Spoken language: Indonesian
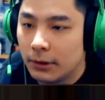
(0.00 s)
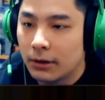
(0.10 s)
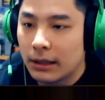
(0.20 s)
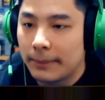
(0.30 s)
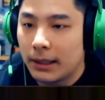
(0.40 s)
oh
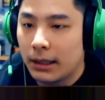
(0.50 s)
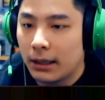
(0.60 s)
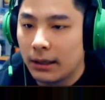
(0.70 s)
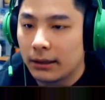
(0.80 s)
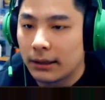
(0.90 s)
kenapa
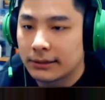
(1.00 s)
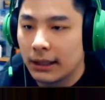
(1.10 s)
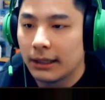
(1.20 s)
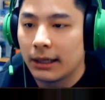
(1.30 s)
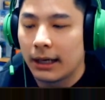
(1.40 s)

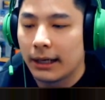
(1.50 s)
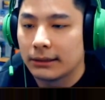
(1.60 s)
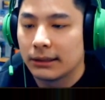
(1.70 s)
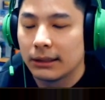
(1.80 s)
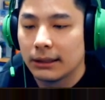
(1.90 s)
kristalnya nggak
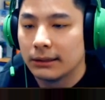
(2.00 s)
dikasih ke